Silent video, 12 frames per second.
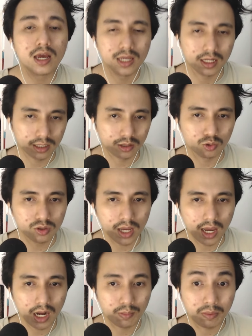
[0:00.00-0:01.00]
yang
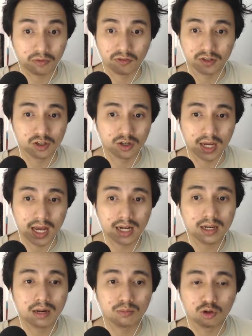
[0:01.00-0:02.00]
tentunya lebih profesional
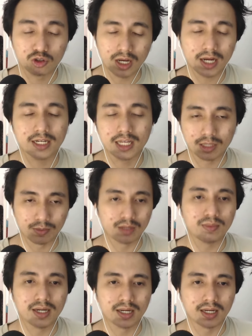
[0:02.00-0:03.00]
dan menunjang kerja
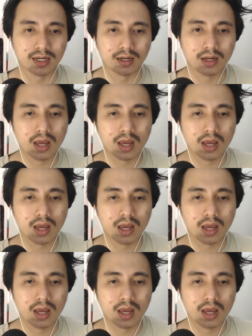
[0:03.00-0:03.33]
teman-teman.